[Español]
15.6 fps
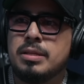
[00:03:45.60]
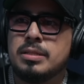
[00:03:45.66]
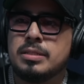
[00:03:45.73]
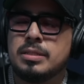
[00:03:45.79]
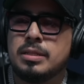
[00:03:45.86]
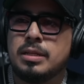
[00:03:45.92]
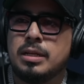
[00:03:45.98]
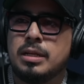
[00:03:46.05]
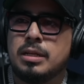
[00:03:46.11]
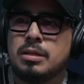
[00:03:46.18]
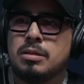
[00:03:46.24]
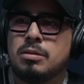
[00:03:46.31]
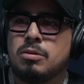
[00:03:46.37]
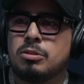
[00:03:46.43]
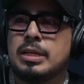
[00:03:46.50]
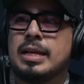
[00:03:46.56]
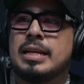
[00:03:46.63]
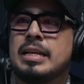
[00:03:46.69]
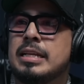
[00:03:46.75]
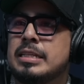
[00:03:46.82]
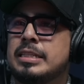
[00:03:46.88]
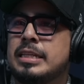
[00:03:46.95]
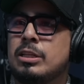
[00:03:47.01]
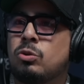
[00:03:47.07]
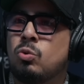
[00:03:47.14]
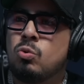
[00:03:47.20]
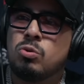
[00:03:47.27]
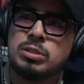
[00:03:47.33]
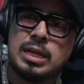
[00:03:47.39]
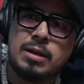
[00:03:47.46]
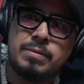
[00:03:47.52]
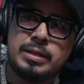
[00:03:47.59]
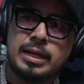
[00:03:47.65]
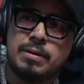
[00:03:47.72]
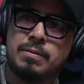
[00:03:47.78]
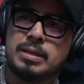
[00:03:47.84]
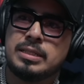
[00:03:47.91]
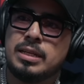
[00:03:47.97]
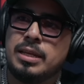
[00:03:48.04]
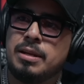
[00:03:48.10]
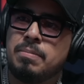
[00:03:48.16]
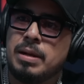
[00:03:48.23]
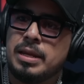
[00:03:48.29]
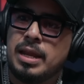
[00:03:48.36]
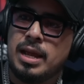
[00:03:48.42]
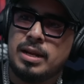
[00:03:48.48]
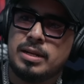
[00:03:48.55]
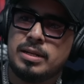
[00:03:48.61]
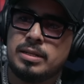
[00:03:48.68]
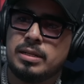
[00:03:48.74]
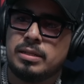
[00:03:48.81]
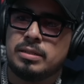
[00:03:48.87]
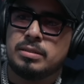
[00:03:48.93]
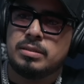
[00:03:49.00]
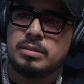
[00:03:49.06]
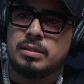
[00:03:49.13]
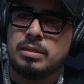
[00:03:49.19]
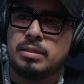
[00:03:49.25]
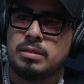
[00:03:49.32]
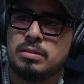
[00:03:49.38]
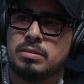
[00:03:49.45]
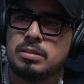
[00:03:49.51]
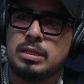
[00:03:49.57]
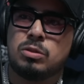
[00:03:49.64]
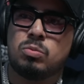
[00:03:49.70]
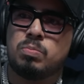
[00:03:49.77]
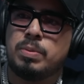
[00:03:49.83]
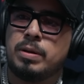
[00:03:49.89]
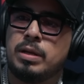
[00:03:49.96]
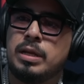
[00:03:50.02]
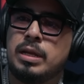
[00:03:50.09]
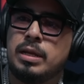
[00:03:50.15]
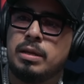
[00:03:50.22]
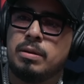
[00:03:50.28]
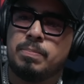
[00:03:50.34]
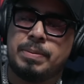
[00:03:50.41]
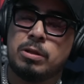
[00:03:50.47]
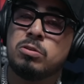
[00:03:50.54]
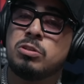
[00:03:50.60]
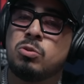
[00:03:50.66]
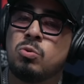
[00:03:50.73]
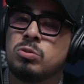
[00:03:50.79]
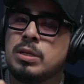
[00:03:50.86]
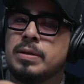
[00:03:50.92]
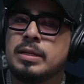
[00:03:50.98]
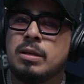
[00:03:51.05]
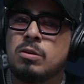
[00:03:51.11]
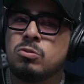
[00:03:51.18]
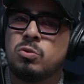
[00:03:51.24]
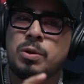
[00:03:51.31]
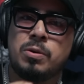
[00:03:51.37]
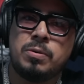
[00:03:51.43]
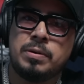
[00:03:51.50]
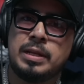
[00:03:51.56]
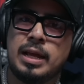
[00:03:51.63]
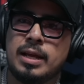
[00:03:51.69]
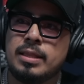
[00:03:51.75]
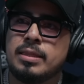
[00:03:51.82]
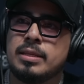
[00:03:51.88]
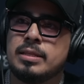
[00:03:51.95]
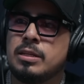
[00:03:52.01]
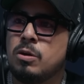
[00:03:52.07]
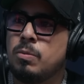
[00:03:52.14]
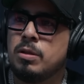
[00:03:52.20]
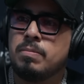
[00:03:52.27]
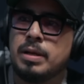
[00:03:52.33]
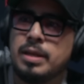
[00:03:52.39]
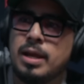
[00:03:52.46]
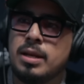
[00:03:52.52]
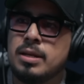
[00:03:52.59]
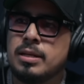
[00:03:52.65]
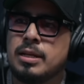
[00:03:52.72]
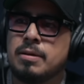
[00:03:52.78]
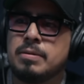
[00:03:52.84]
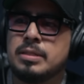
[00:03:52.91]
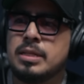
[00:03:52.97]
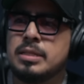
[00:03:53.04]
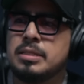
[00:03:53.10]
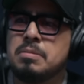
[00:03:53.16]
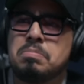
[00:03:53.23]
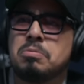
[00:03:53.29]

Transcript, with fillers: Ajá. O sea, si tú no sabes que va a salir mañana, si, perdón, si tú no sabes que lo subieron un día antes y lo ves mañana, ¿qué vas a decir?